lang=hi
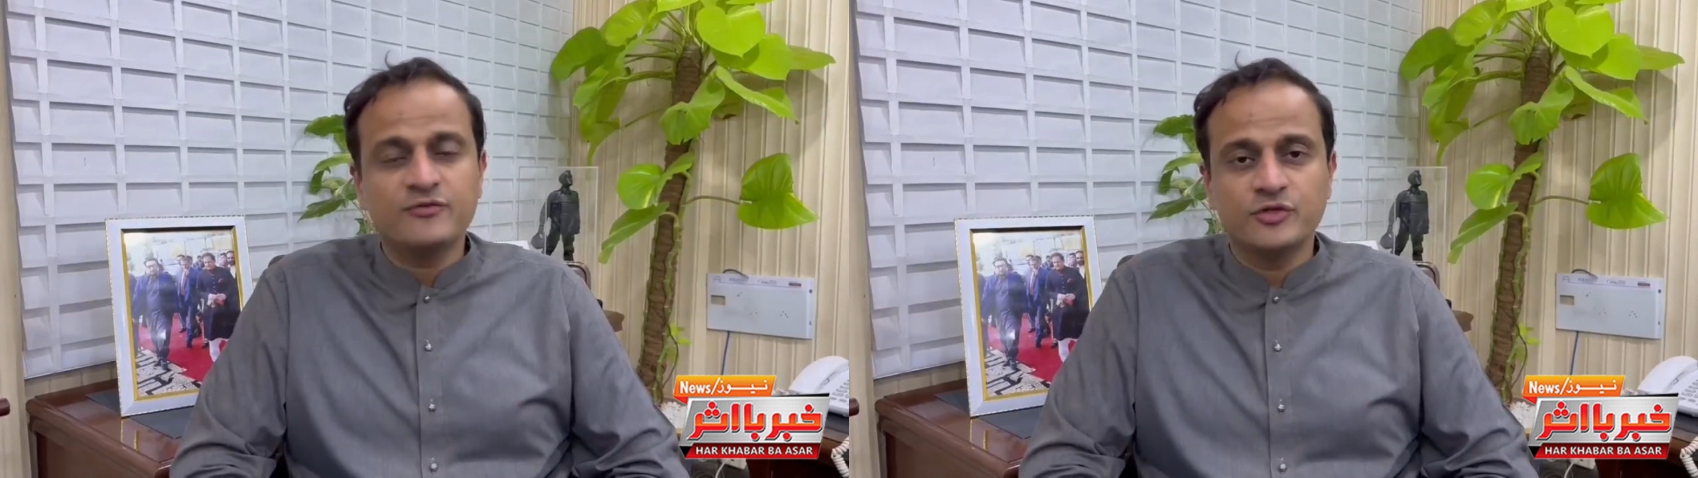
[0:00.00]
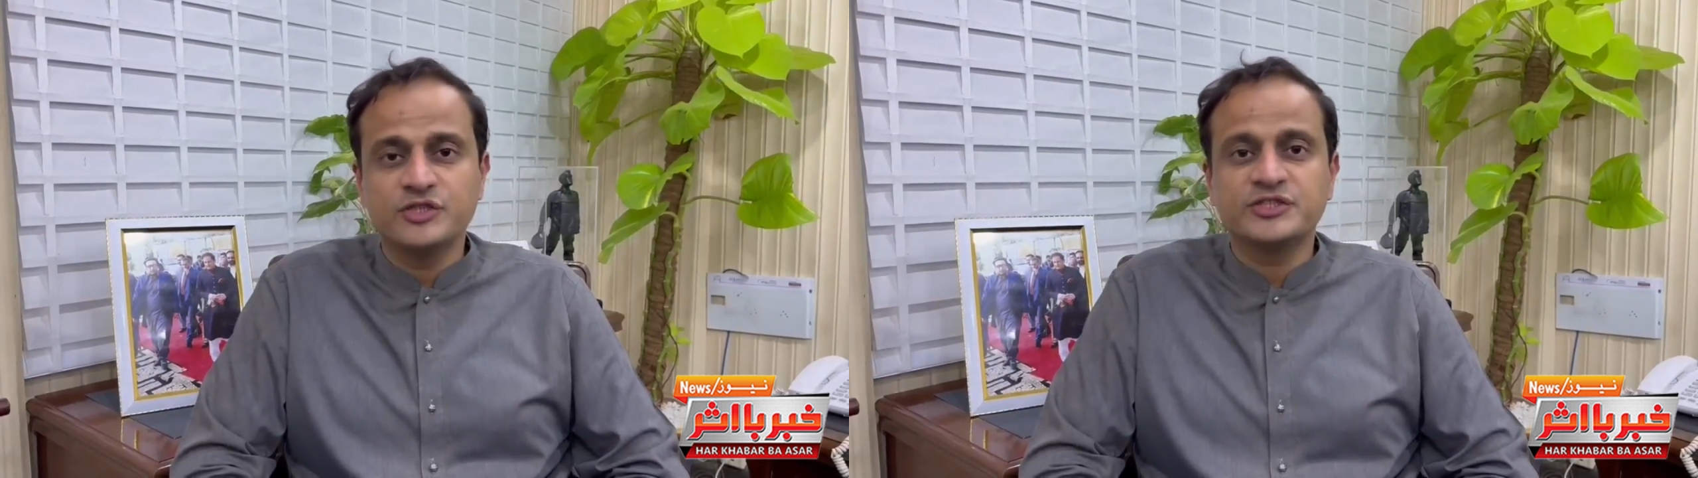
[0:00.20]

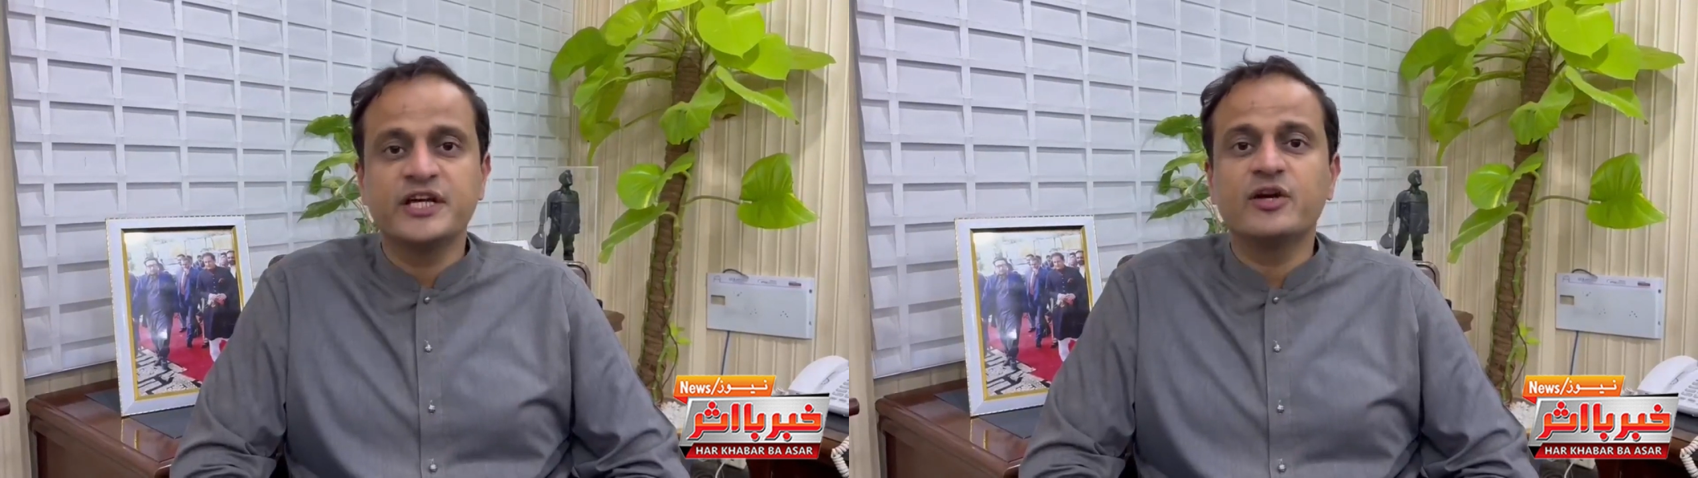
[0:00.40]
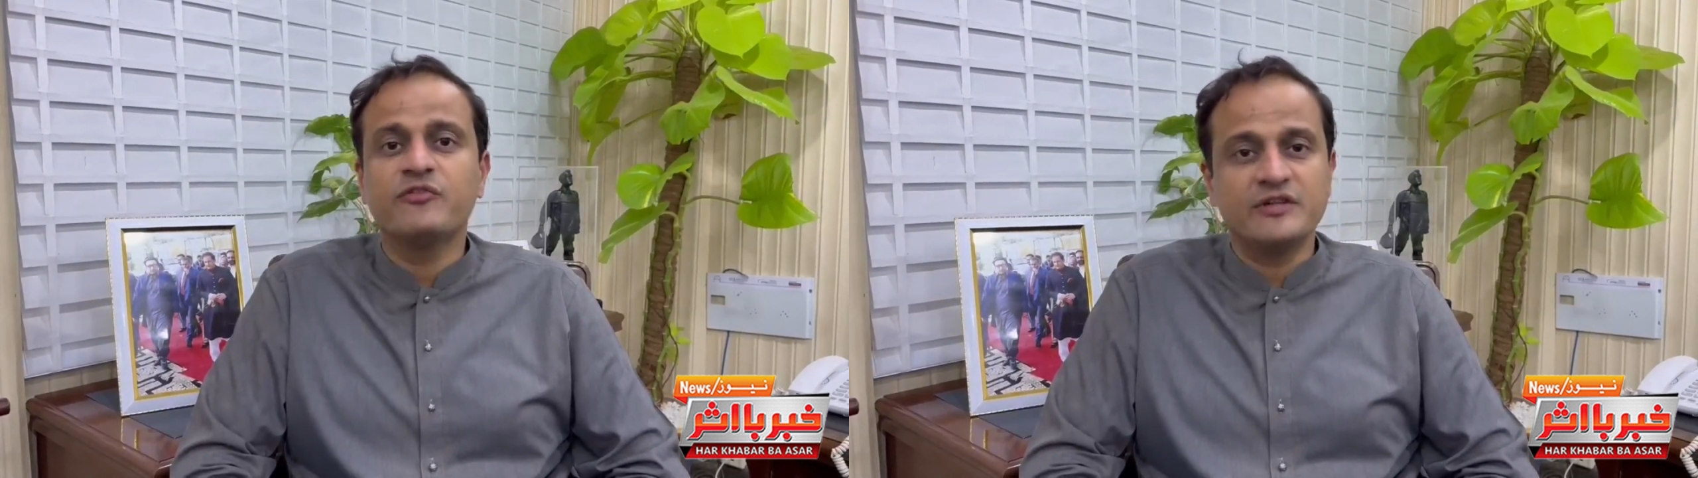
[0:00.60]
फॉर द
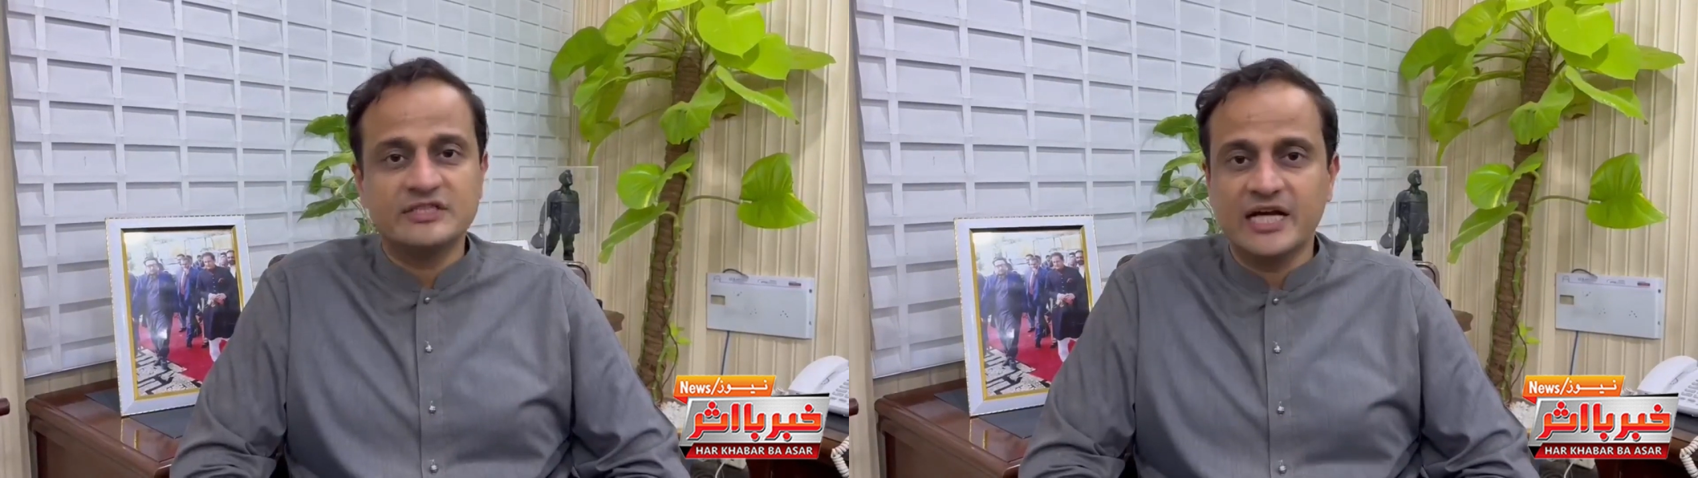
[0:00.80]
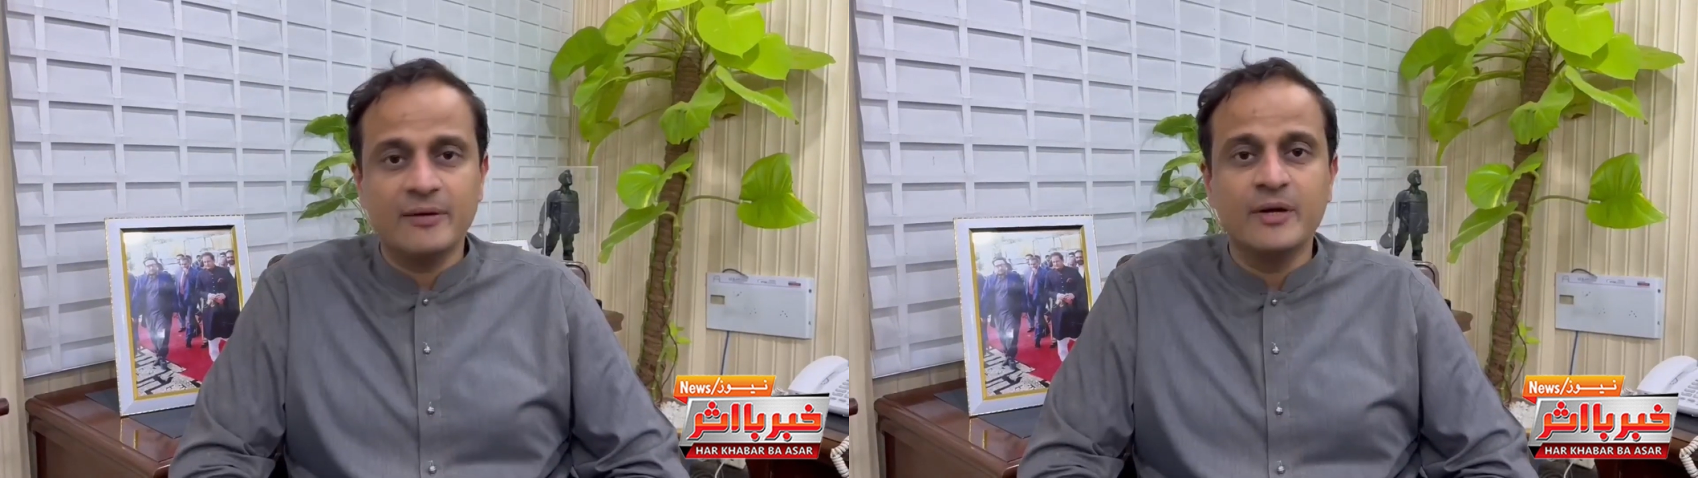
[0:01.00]
सेक ऑफ
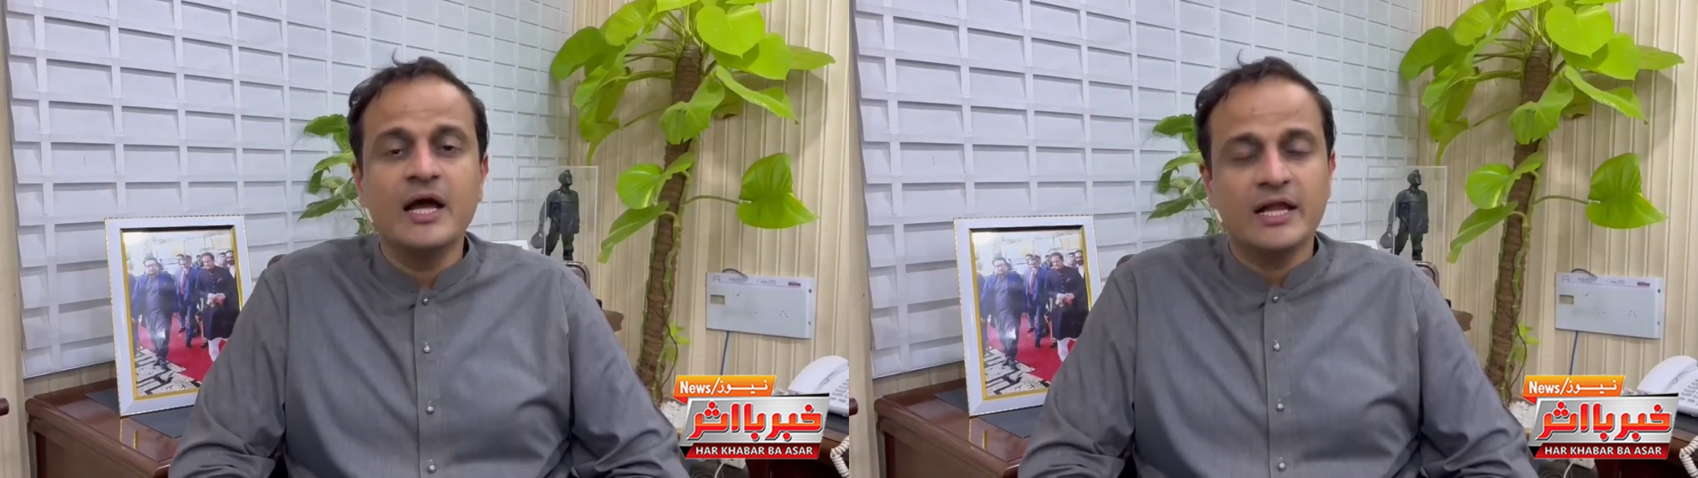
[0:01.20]
इल्ज़ाम